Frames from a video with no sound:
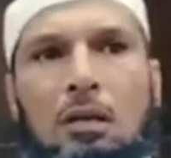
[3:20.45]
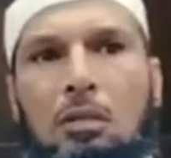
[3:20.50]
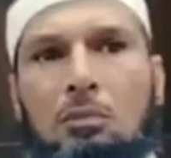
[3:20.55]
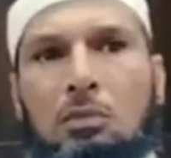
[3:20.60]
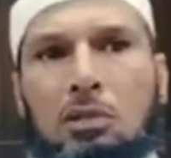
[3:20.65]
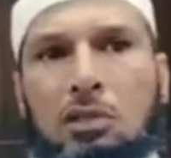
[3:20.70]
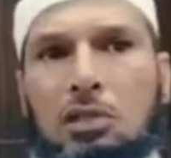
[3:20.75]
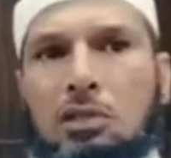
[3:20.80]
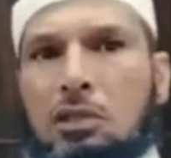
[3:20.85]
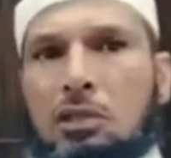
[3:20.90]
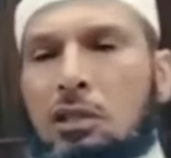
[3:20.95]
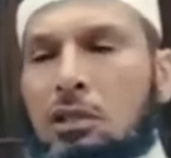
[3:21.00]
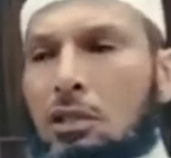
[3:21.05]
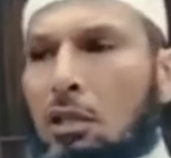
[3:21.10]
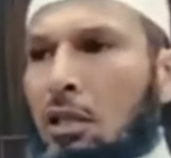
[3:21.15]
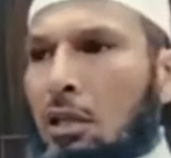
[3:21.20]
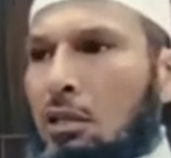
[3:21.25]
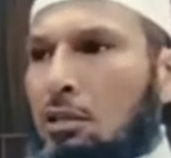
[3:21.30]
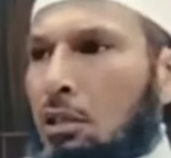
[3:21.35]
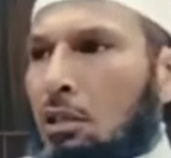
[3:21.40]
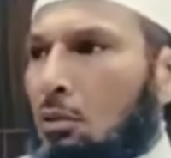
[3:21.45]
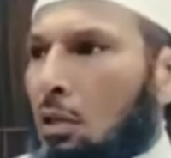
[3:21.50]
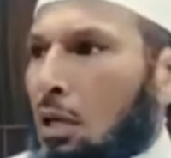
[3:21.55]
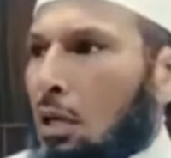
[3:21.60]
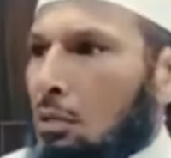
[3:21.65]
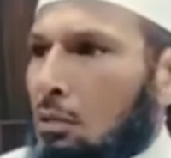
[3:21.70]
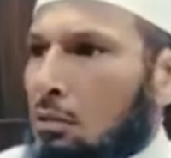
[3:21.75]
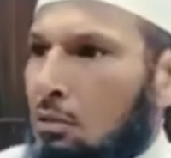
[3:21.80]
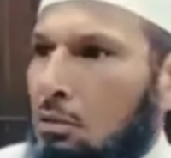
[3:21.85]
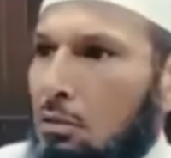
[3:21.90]
ما تزيدش تسقسي عليه حتى واحد
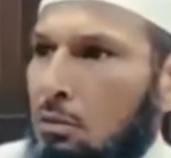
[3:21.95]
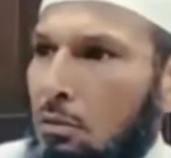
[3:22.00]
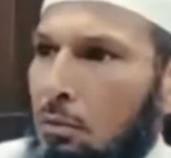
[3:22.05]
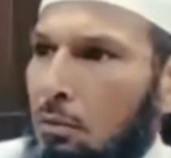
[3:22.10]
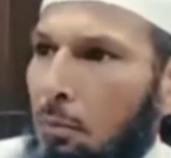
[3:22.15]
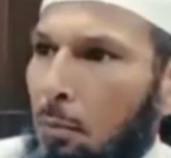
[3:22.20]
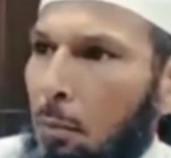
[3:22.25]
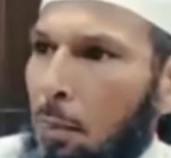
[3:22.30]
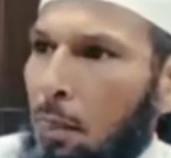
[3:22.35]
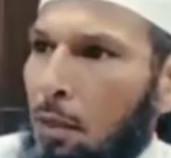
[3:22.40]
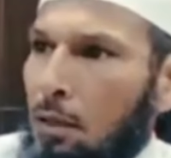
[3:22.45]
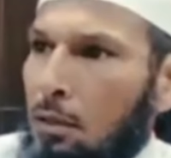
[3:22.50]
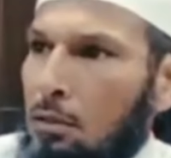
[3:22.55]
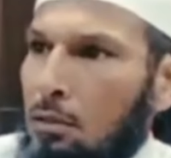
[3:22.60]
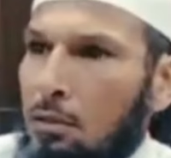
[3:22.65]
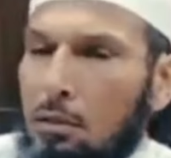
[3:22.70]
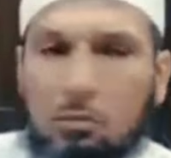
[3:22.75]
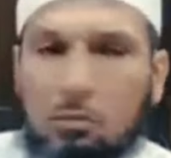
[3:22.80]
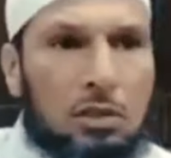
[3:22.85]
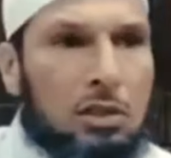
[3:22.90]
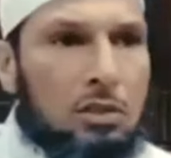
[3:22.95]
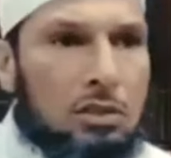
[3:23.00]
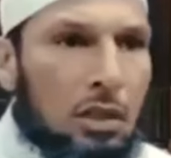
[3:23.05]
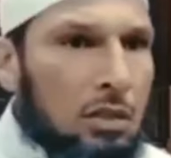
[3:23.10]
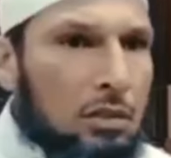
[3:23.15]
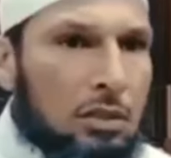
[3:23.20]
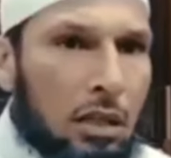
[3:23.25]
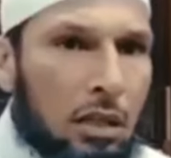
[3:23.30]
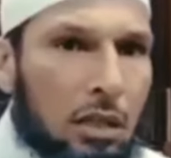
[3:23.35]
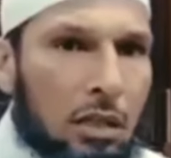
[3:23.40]
ما تزيدش
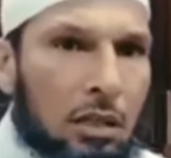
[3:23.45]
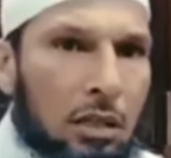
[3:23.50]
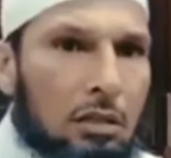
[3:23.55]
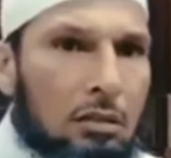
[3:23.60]
تسقسي عليه